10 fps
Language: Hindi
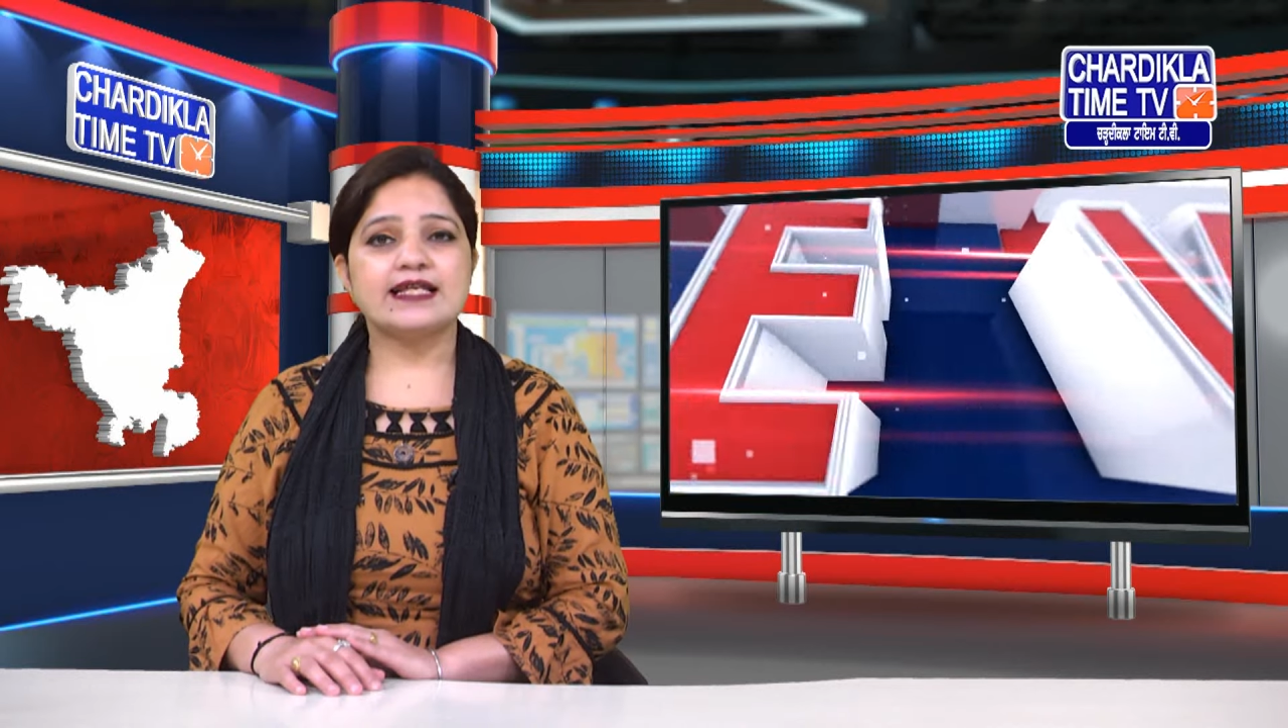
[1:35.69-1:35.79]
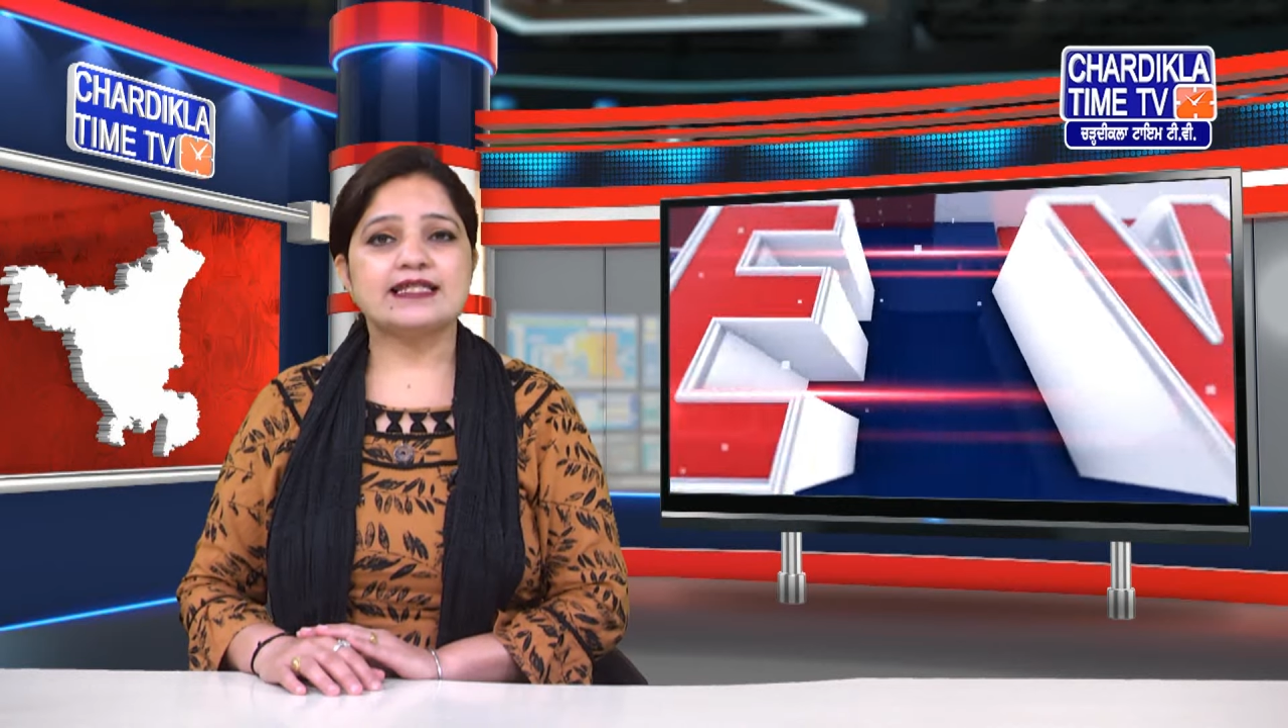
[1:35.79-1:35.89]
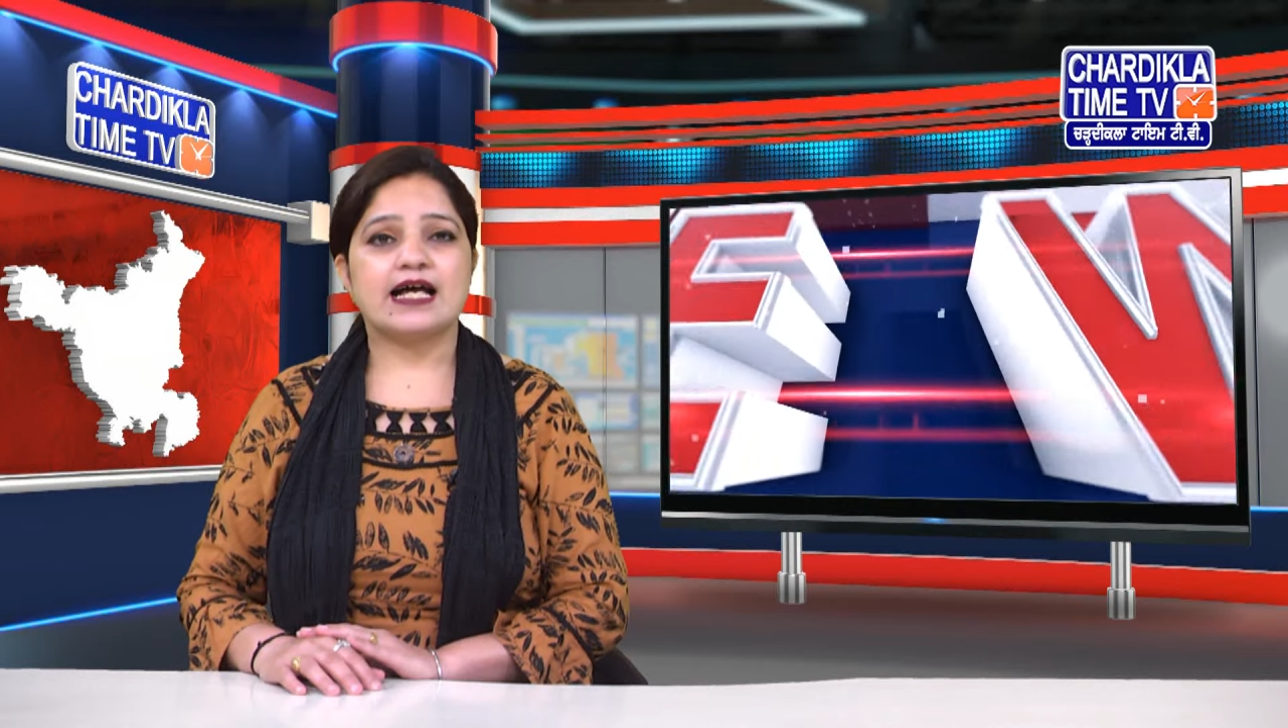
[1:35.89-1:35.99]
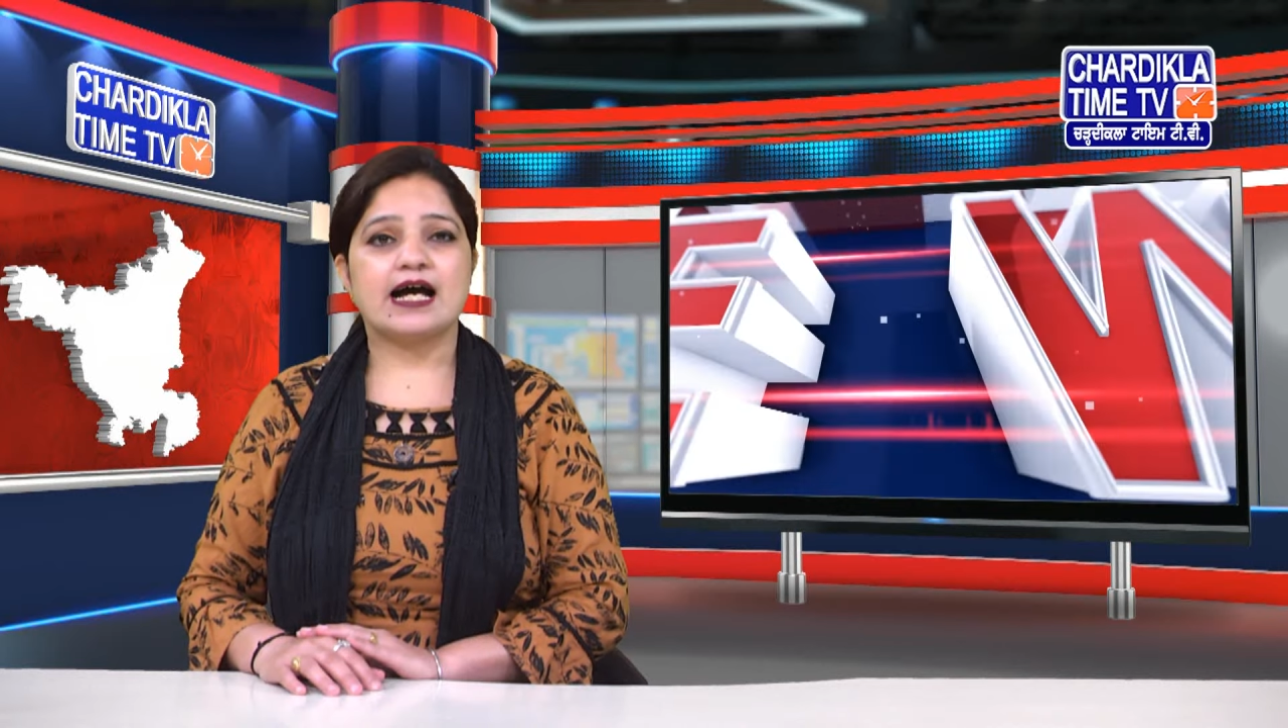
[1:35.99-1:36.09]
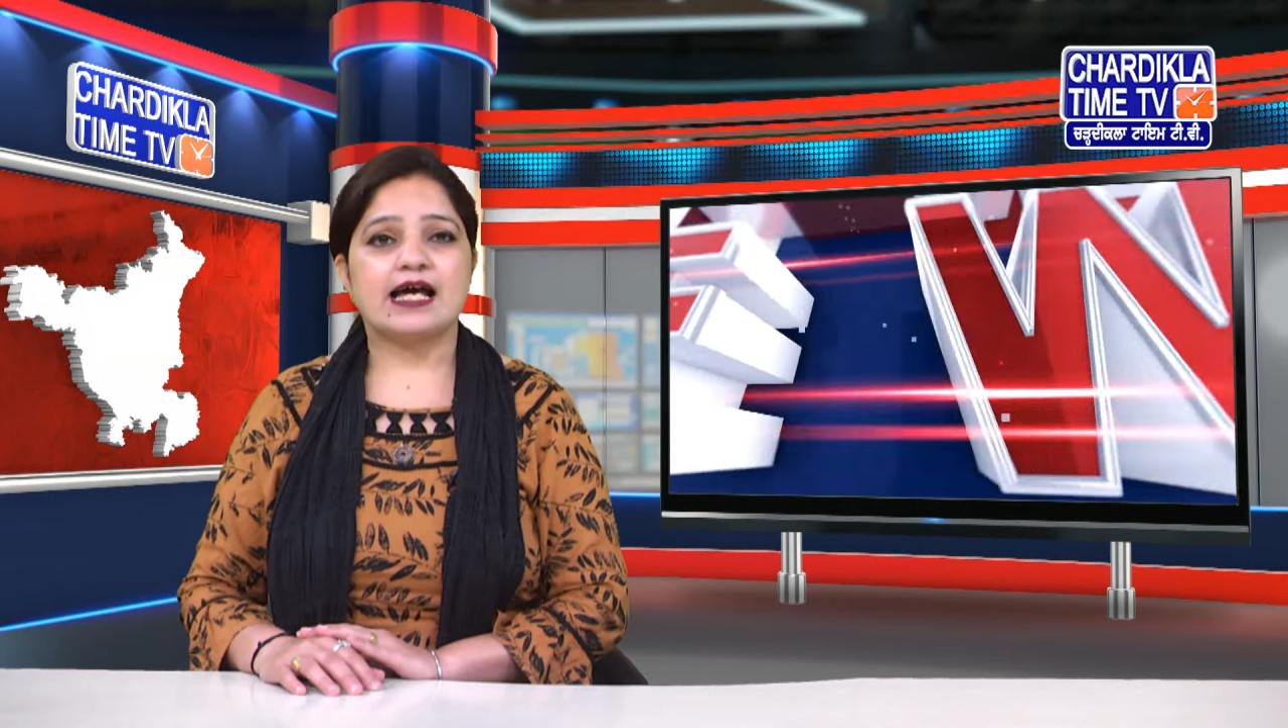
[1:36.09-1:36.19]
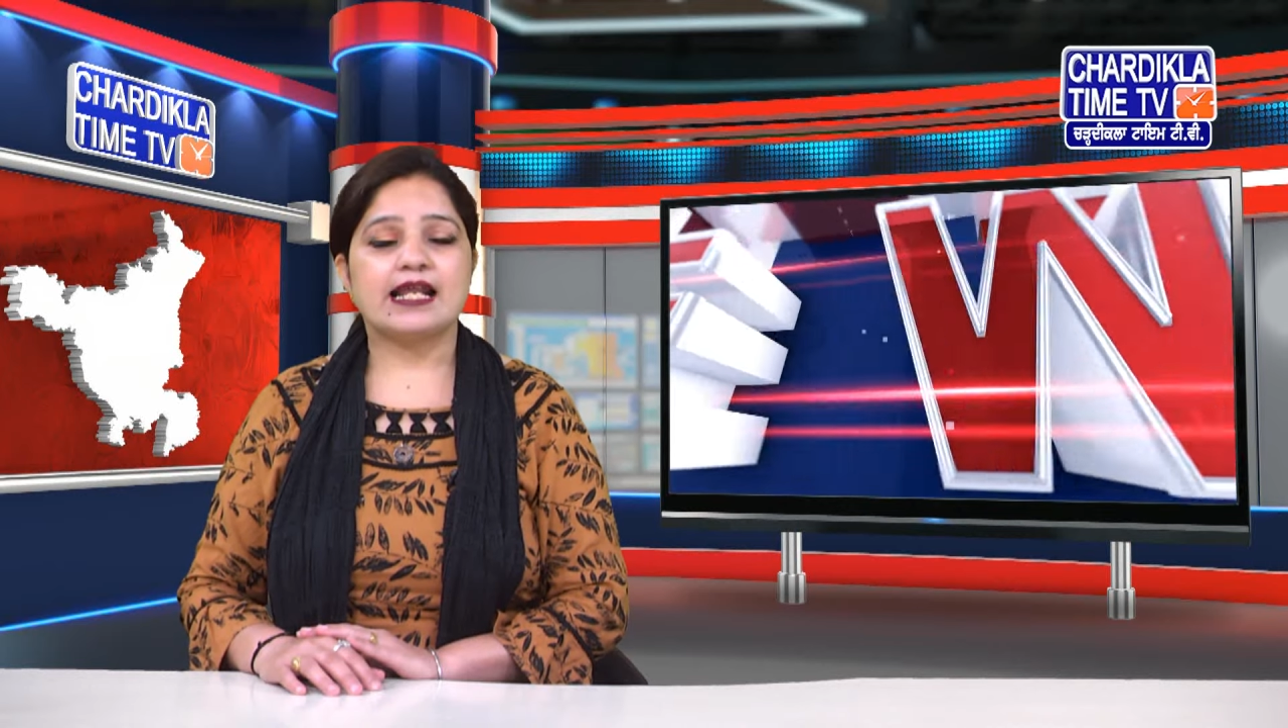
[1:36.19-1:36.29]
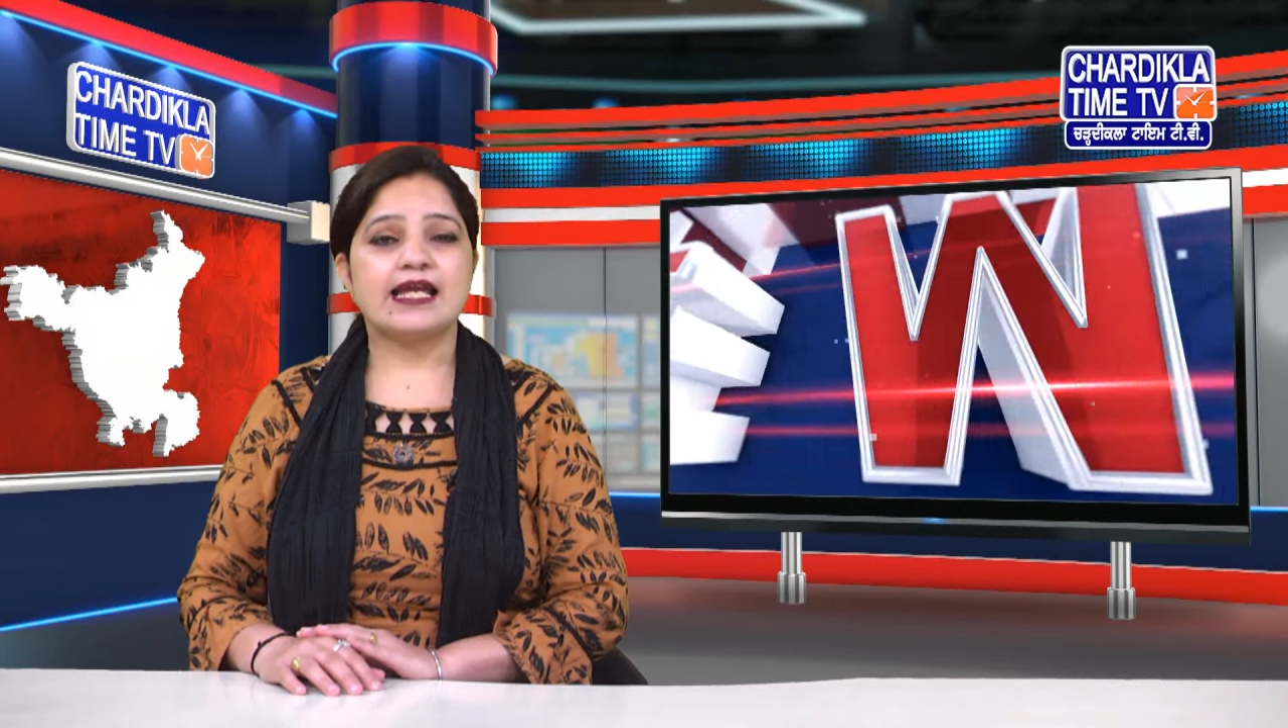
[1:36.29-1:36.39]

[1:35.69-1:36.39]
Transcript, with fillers: के सहारे